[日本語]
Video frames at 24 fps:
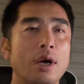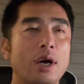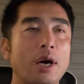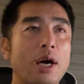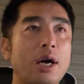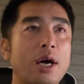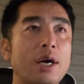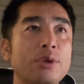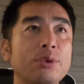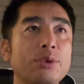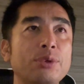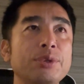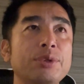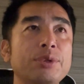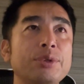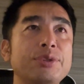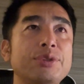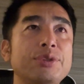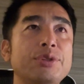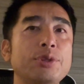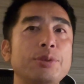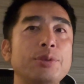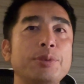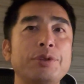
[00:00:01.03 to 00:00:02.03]
ハロー
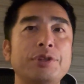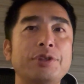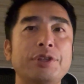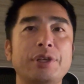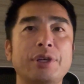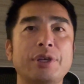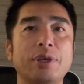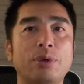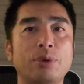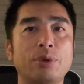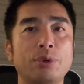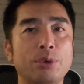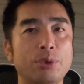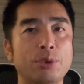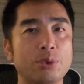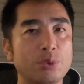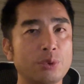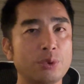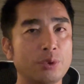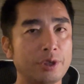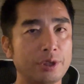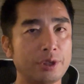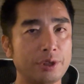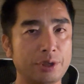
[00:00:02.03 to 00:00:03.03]
YouTube にハオヨー
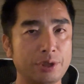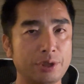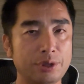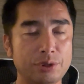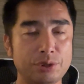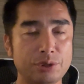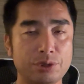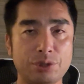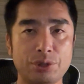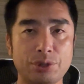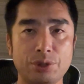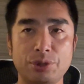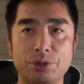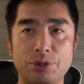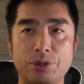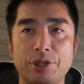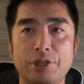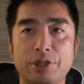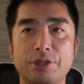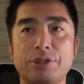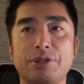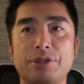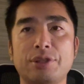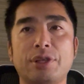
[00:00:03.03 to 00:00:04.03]
ご安臨中
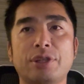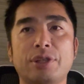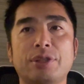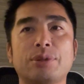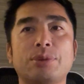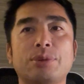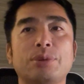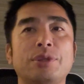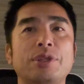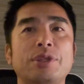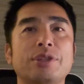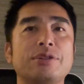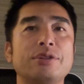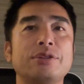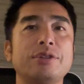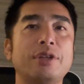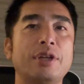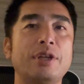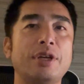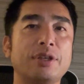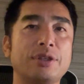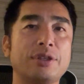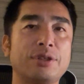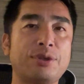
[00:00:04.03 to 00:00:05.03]
です。えっとです
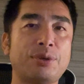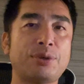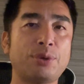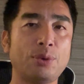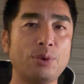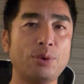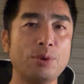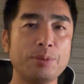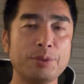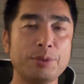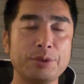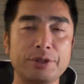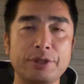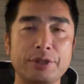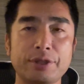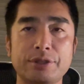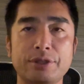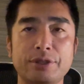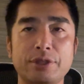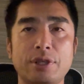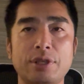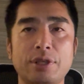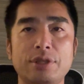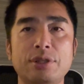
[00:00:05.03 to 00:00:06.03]
ね、今日もで
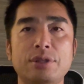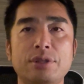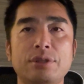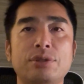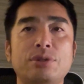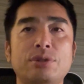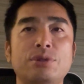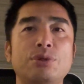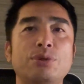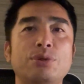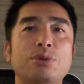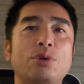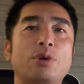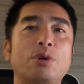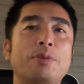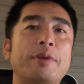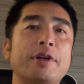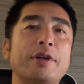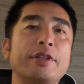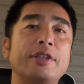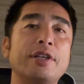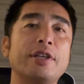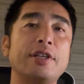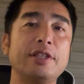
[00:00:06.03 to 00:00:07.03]
すね、日中を
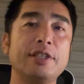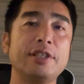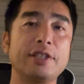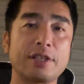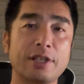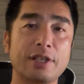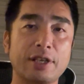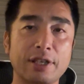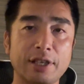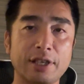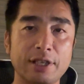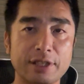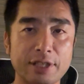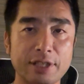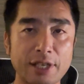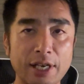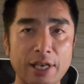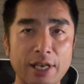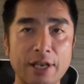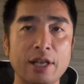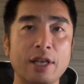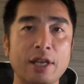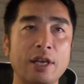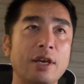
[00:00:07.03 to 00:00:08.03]
股にかけ
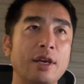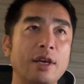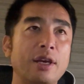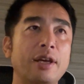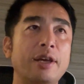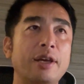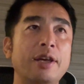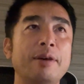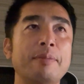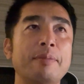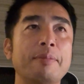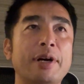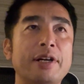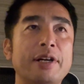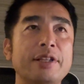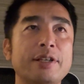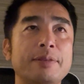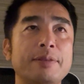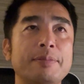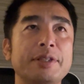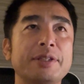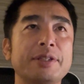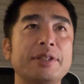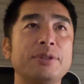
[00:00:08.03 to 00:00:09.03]
た、えー、ま
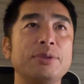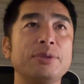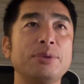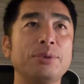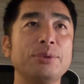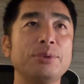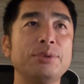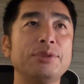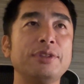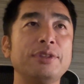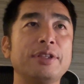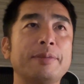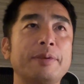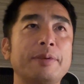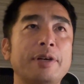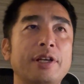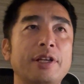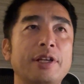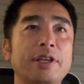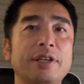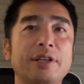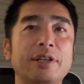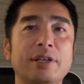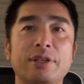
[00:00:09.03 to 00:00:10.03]
だまだ余裕な
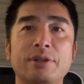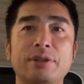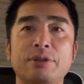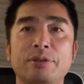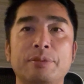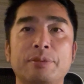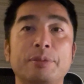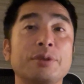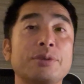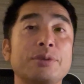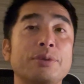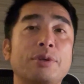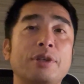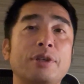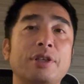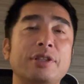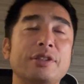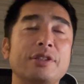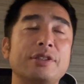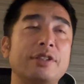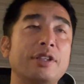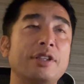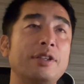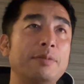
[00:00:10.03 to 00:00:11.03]
バイリンガルの僕がで
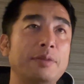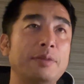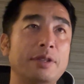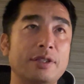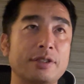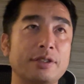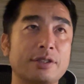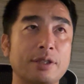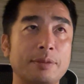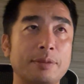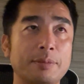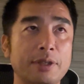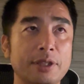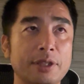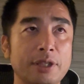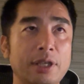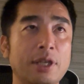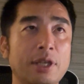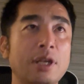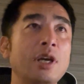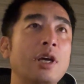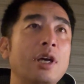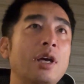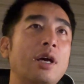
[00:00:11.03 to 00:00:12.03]
すね、皆様
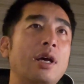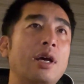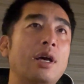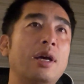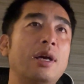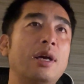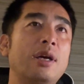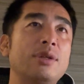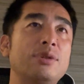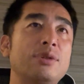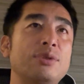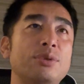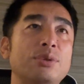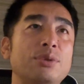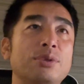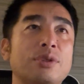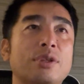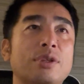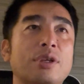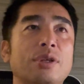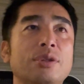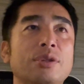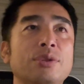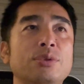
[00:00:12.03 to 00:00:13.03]
に、えー、中
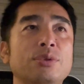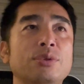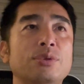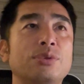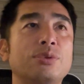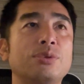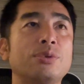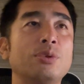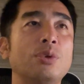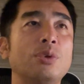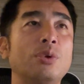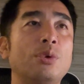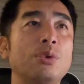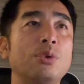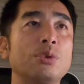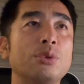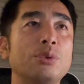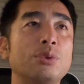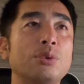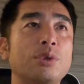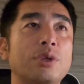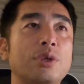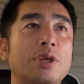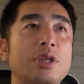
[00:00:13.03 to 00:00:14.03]
間ニュースをお
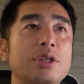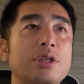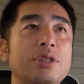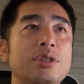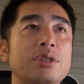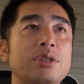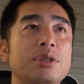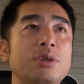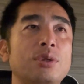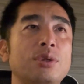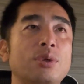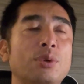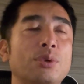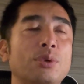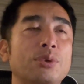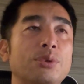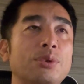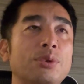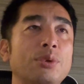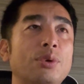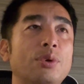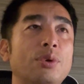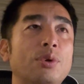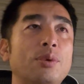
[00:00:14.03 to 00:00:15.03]
届けしよう
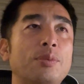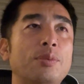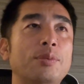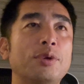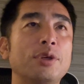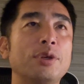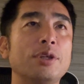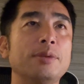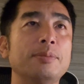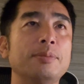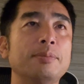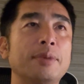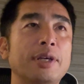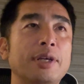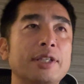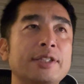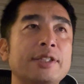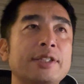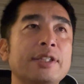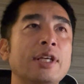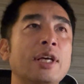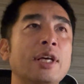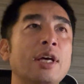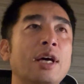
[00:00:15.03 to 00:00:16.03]
と思いま
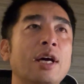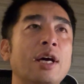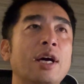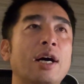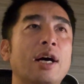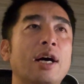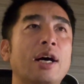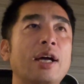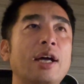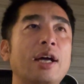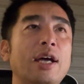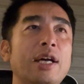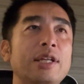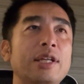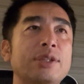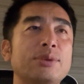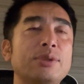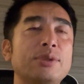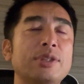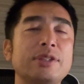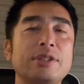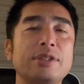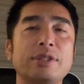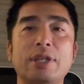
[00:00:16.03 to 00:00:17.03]
す。はい、えっと
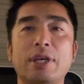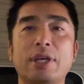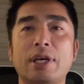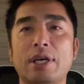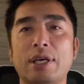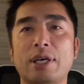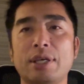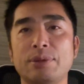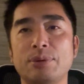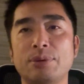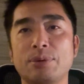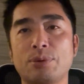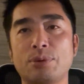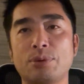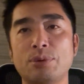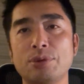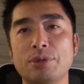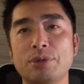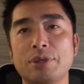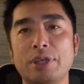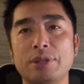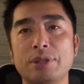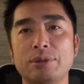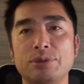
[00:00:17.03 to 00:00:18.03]
ですね、あの、
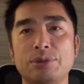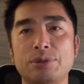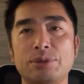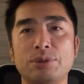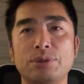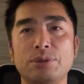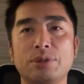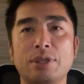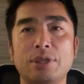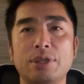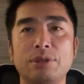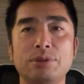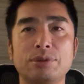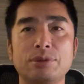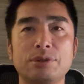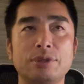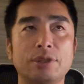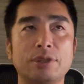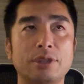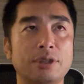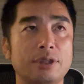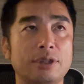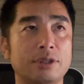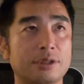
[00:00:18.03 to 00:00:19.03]
今回の中間ニュース
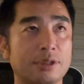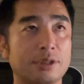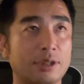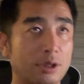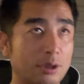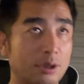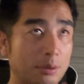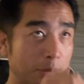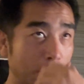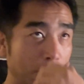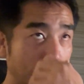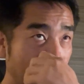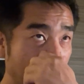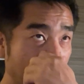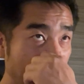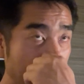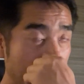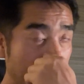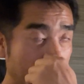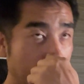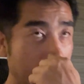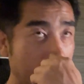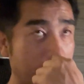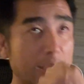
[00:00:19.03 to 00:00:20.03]
なんですけども、
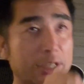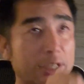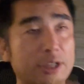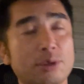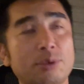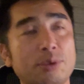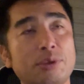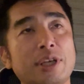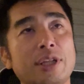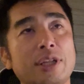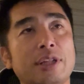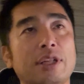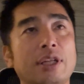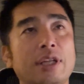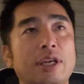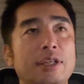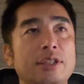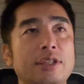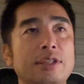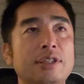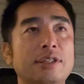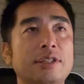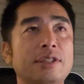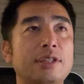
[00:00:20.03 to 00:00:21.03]
えー、去年ね、
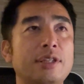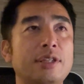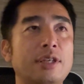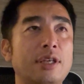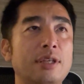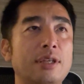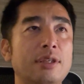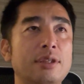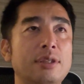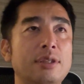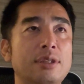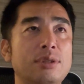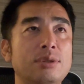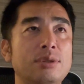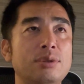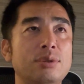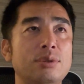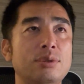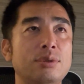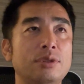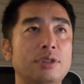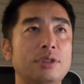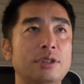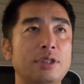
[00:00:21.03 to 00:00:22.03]

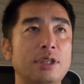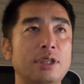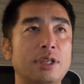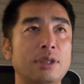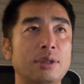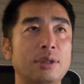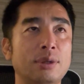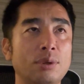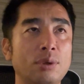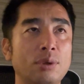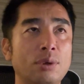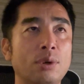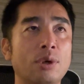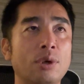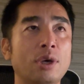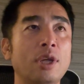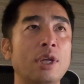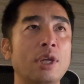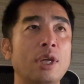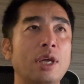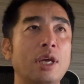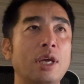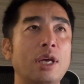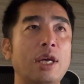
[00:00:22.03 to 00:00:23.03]
2022年の、
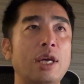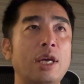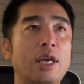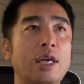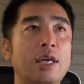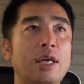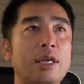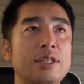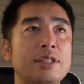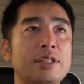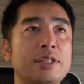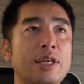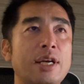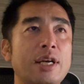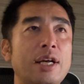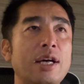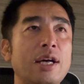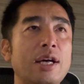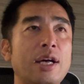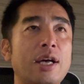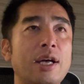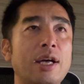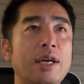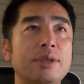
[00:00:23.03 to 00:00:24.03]
え
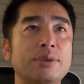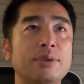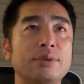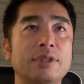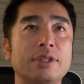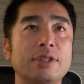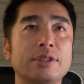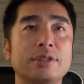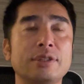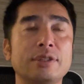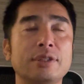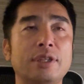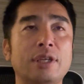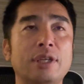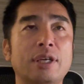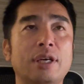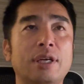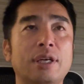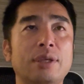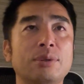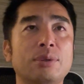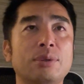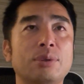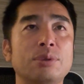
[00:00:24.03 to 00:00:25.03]
上海のですね、
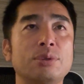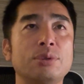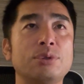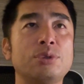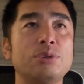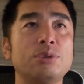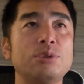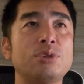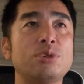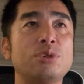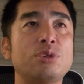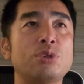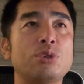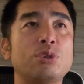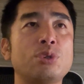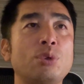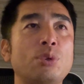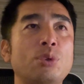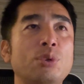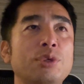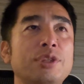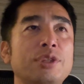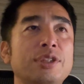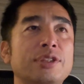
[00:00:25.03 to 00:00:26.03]
あの、出
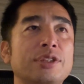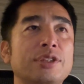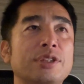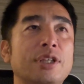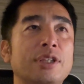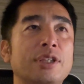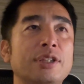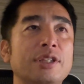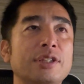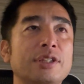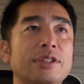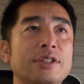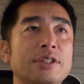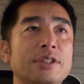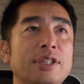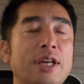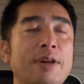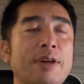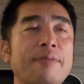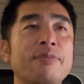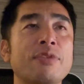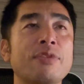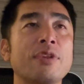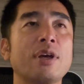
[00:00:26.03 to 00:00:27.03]
生率がです
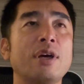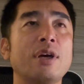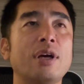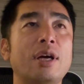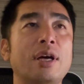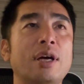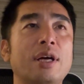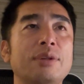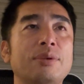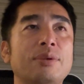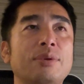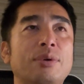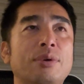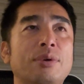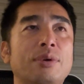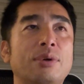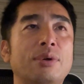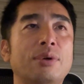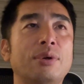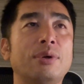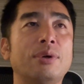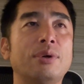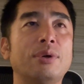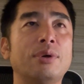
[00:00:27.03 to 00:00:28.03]
ね、あ
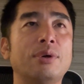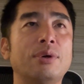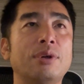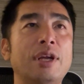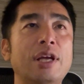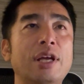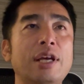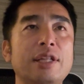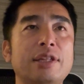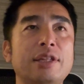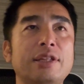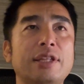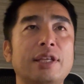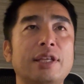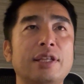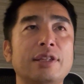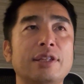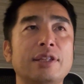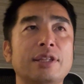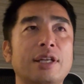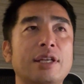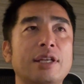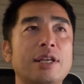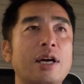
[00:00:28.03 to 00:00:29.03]
の
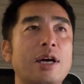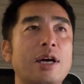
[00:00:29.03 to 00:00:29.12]
0.7